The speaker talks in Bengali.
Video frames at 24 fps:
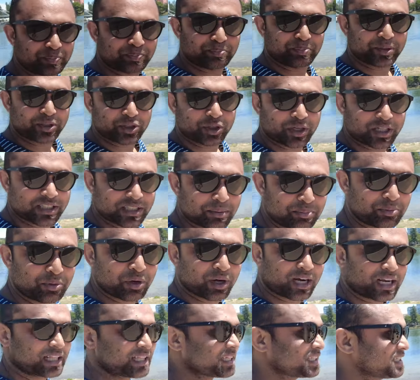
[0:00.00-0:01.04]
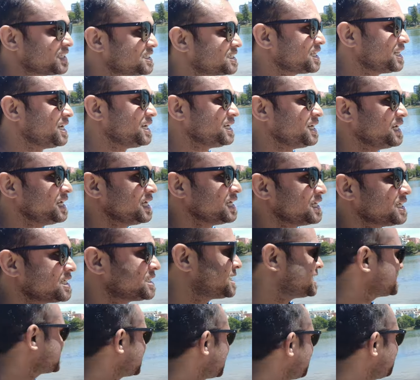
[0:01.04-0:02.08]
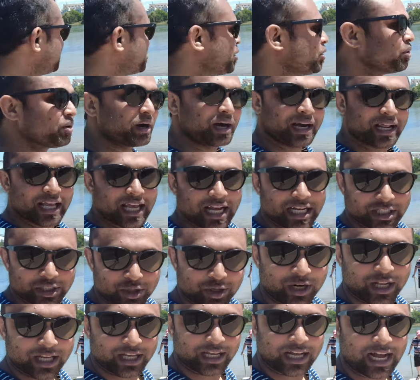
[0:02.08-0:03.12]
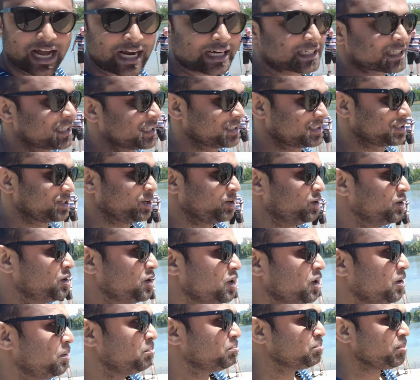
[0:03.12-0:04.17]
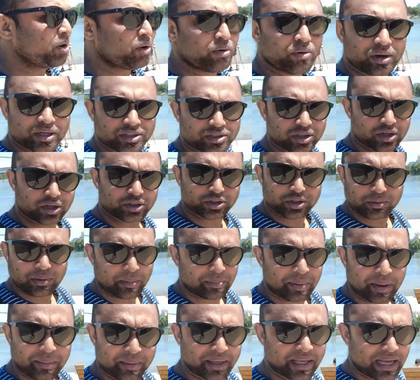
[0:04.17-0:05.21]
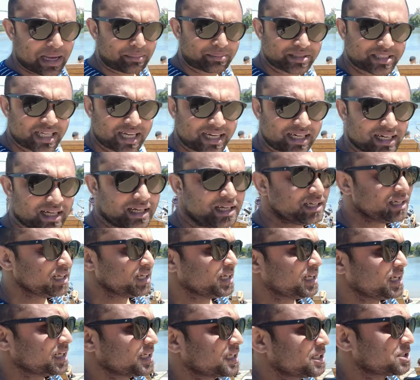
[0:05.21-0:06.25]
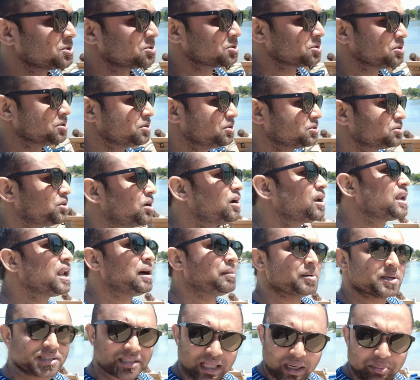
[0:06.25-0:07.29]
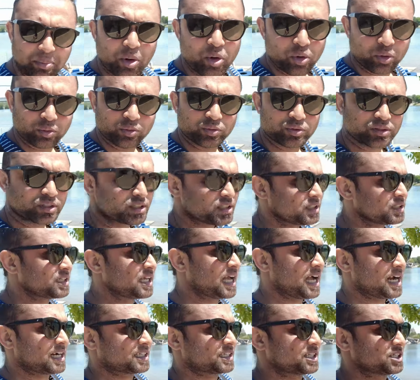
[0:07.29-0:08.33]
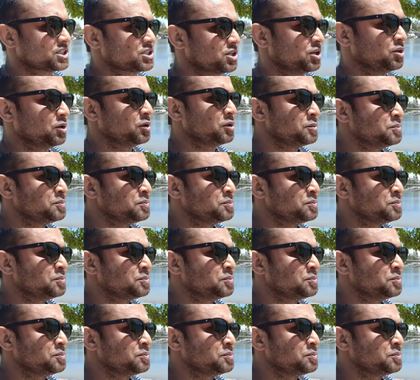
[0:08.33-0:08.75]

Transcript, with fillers: পিছনে যে বুড়োটা দেখতেছিলাম সে তার বউরে নিয়ে আসলে হাঁটতেছিল বউ অথবা প্রেমিক আমি যাই না কিন্তু ধরলাম তার বউ নিয়ে হাঁটতেছিল